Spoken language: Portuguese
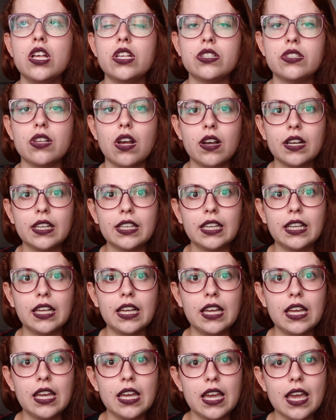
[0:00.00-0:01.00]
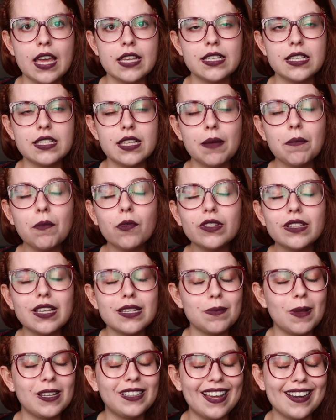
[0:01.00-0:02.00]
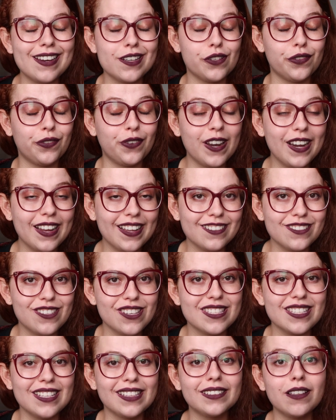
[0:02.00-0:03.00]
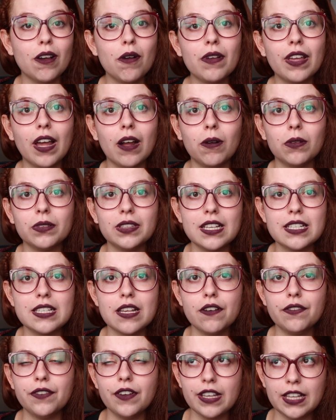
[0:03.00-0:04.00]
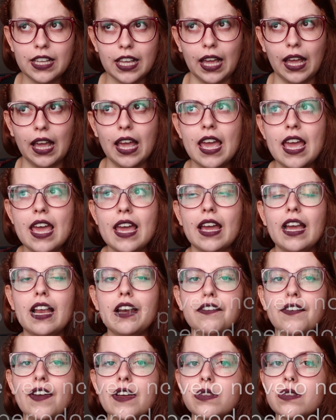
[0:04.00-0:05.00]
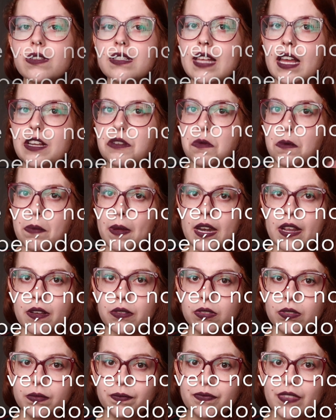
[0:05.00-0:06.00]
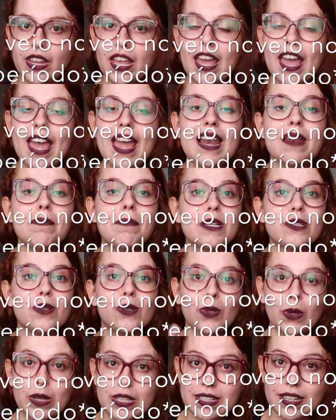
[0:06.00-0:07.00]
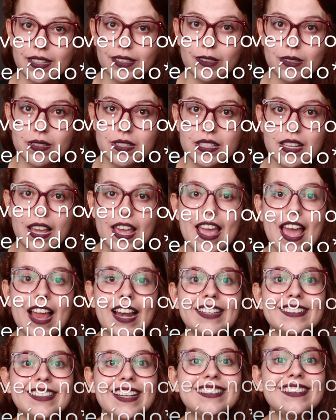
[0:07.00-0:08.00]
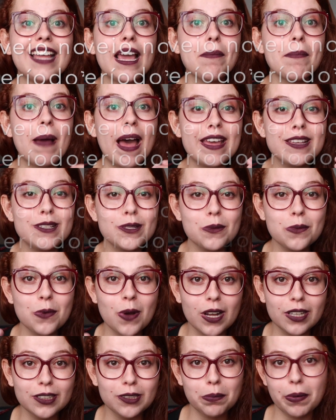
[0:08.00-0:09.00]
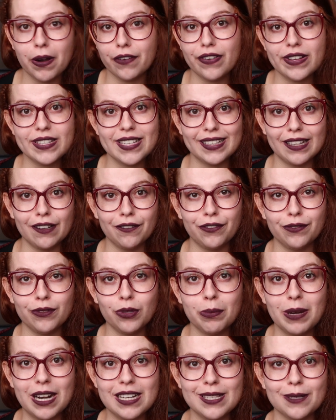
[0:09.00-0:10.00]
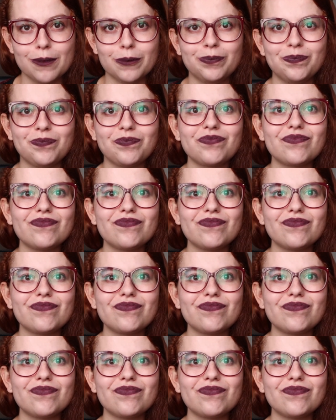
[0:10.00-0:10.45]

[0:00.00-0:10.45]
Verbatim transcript: Só que existem muitas matérias diferentes. Então o que aconteceu foi que ele veio no sétimo período, ele passou dois anos e ele ainda tem mais um ano para fazer no, Brasil.